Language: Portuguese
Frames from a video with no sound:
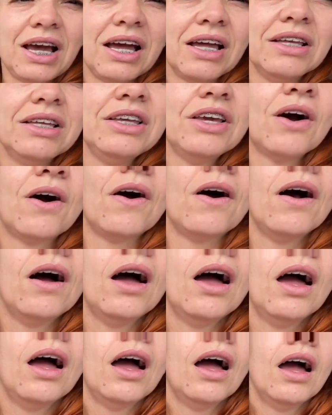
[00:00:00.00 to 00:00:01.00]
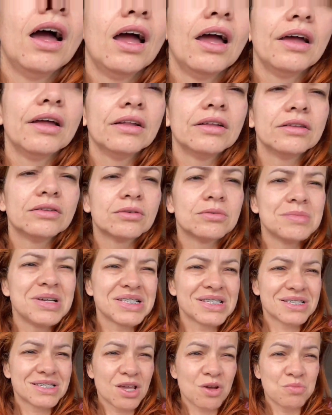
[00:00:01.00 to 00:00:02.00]
E aí, ó,
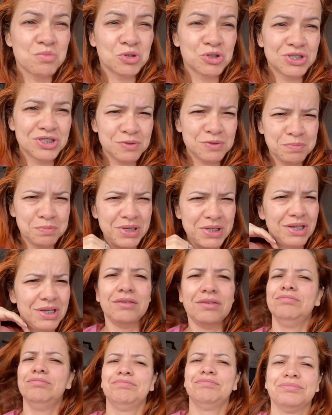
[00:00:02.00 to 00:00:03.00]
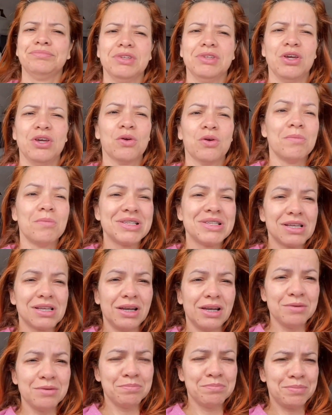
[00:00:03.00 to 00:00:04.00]
começa a sair um monte de espinha
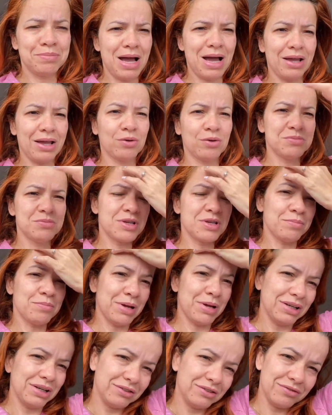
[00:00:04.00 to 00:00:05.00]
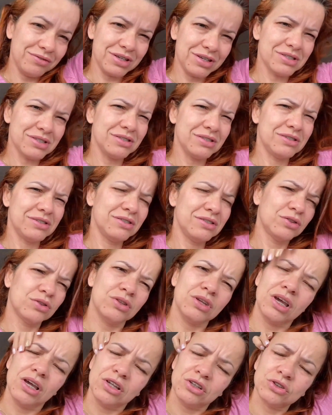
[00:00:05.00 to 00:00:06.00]
começa a limpar, é como se a pele estivesse
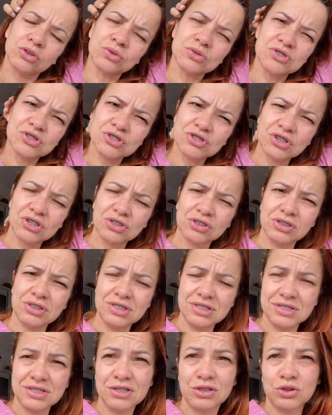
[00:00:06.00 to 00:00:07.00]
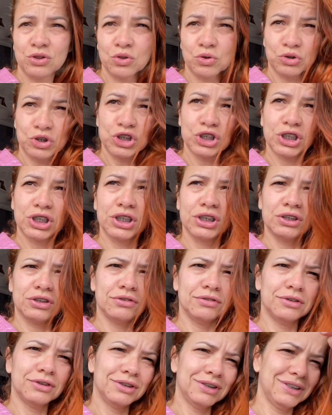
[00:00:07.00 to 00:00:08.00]

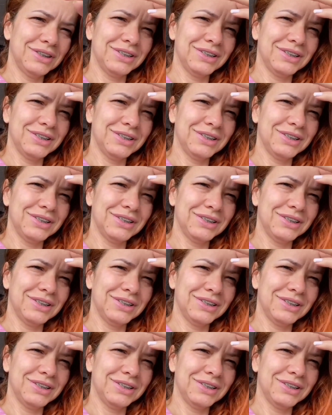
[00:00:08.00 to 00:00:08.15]
desintoxicando.